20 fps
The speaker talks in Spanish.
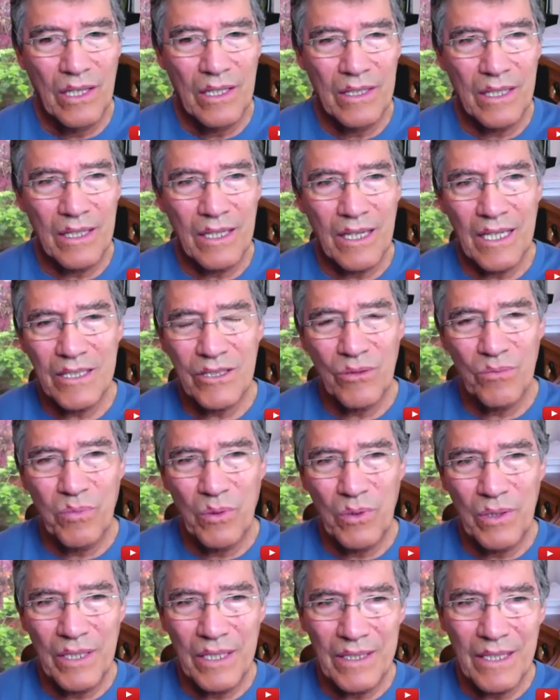y en gasto
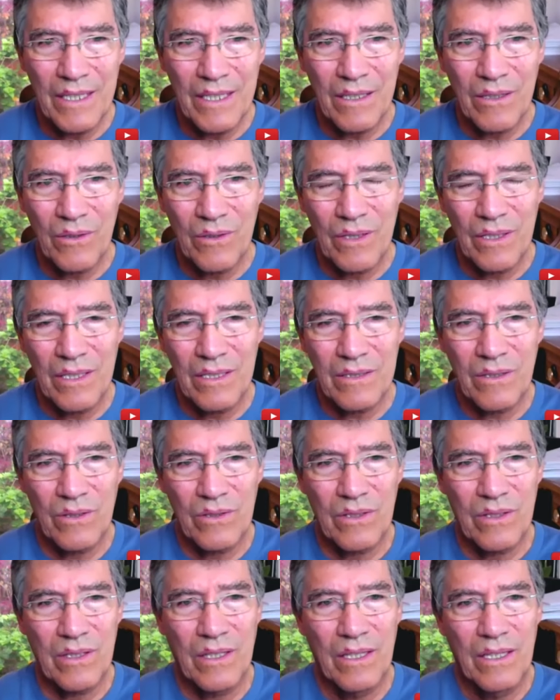político de
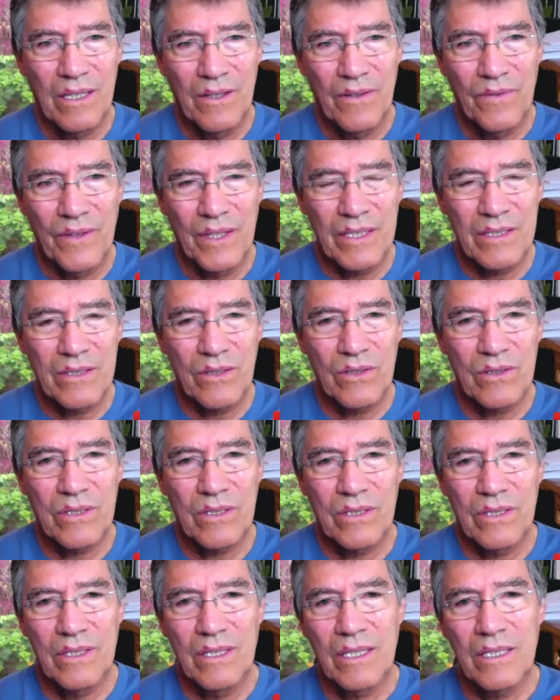estos, de
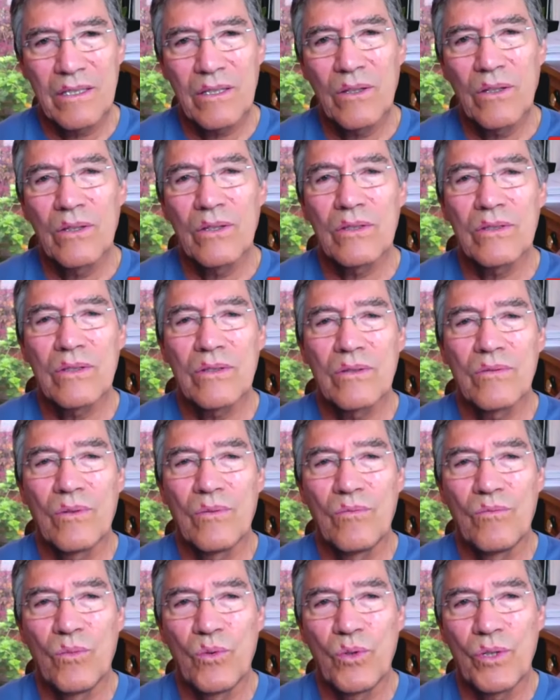estos, de estos
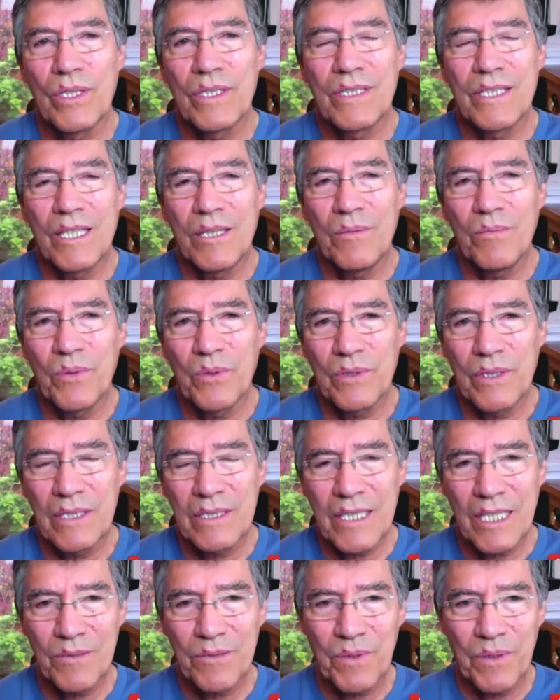municipios, de
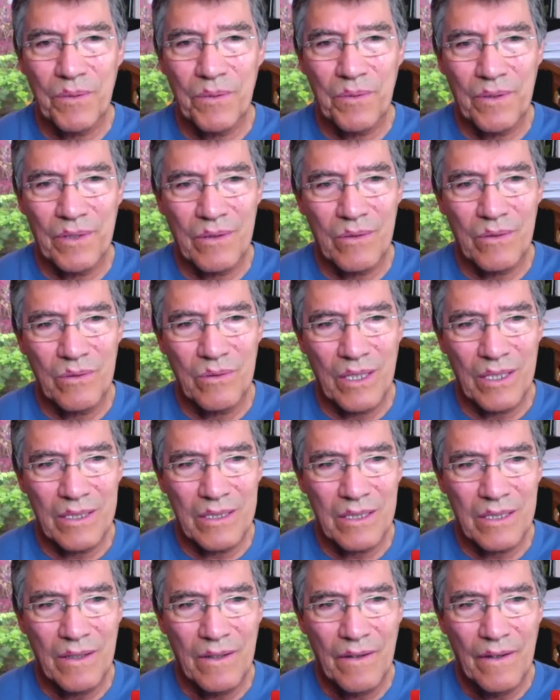estas
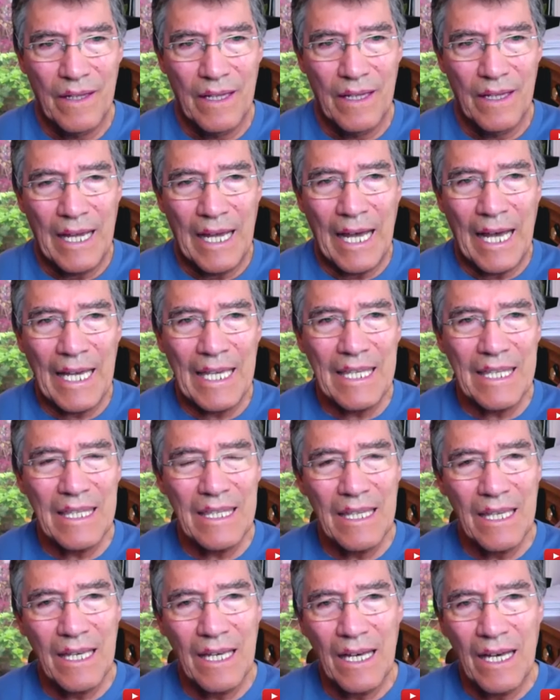prefecturas.
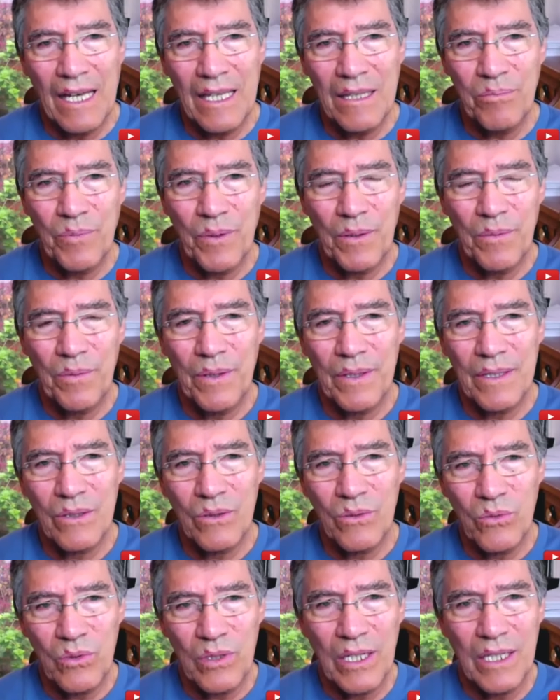Hay, hay
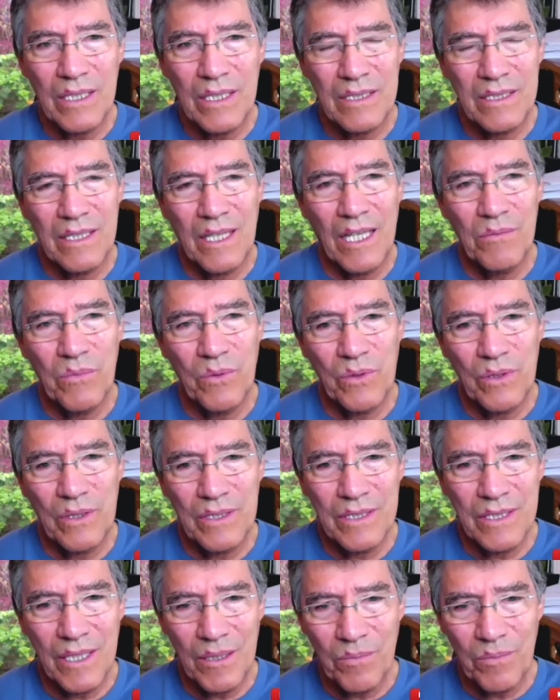prefecturas y hay
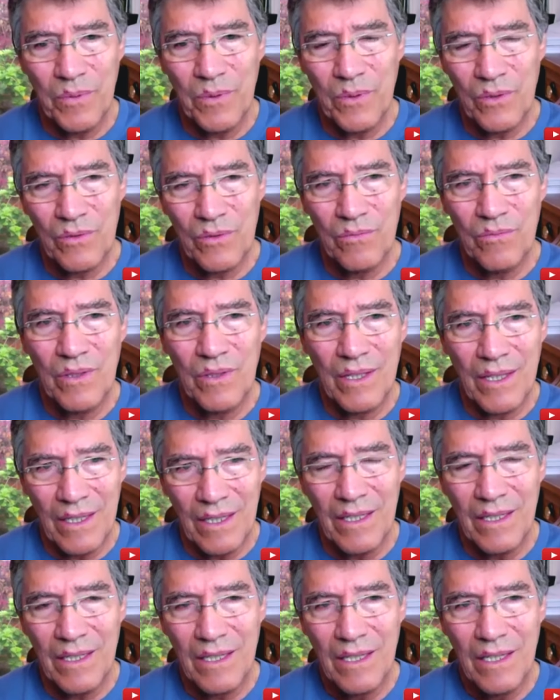municipios,
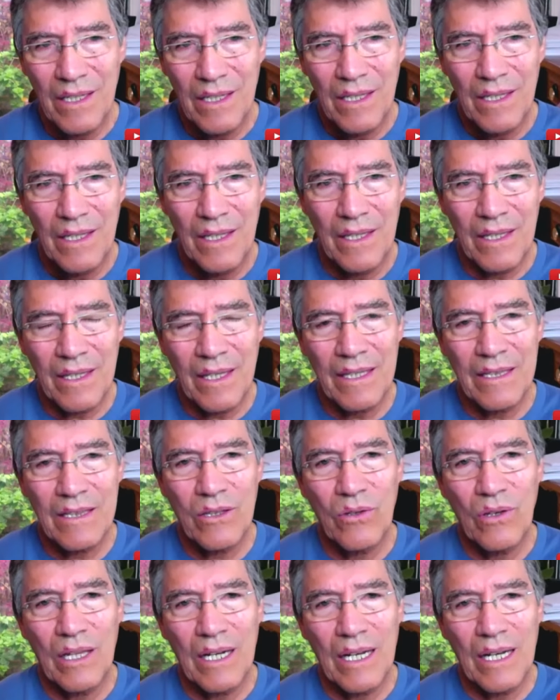Miguel, en que
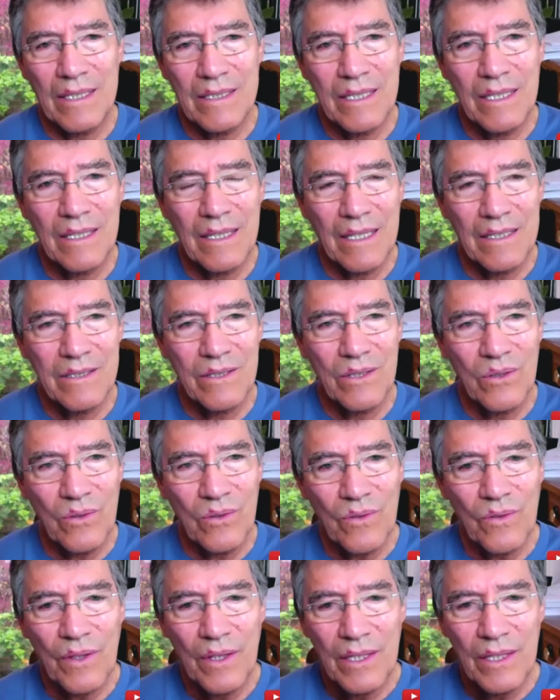toda la
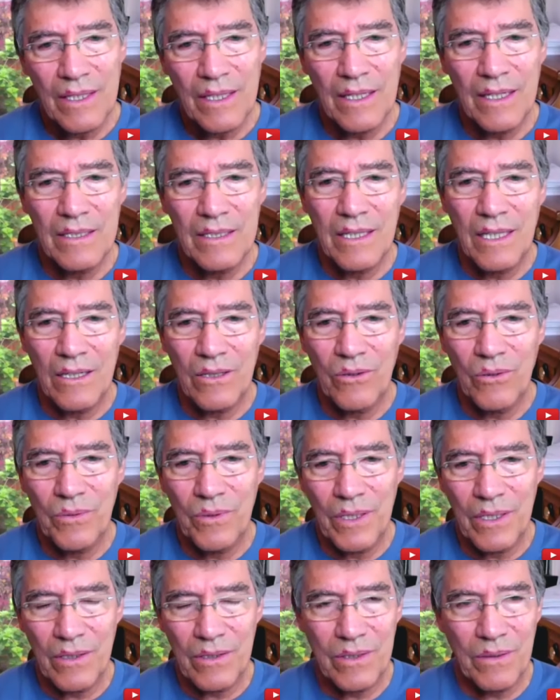asignación que les da el
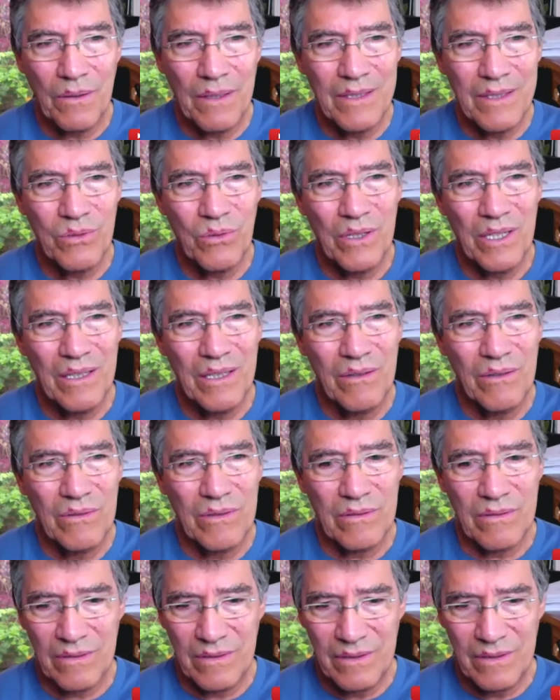gobierno se va en
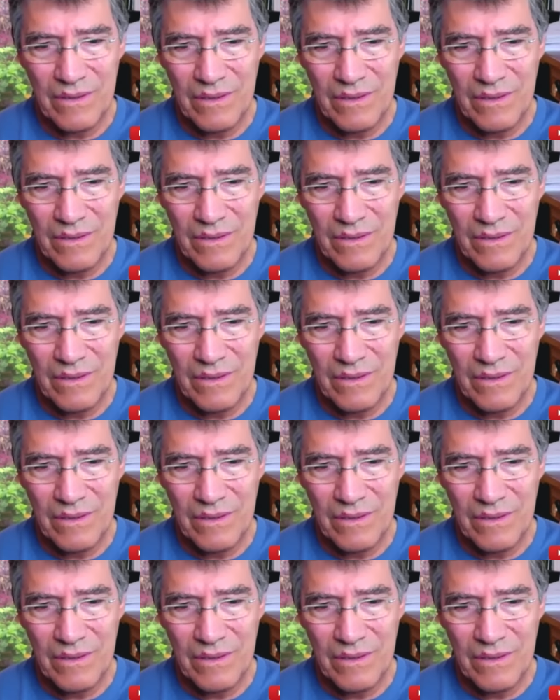sueldos.